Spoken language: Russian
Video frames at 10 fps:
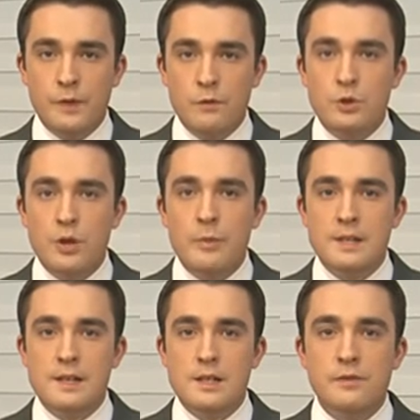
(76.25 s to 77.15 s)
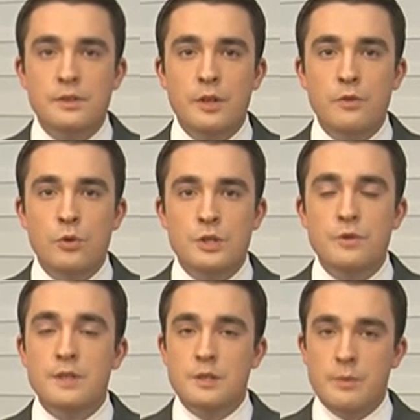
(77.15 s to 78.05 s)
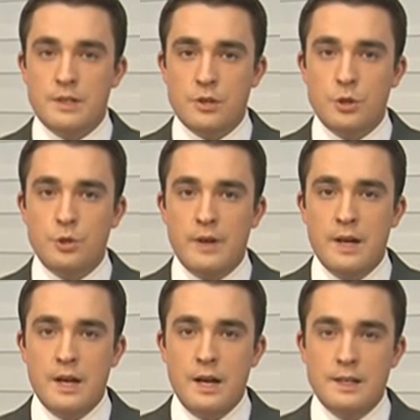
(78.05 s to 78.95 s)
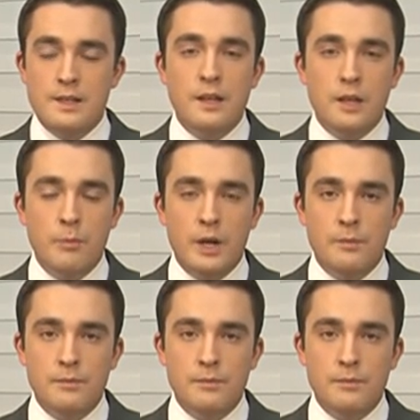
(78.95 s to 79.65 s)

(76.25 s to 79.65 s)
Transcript: Вот что нам рассказал в интервью очевидец произошедшего Асель Керимбай.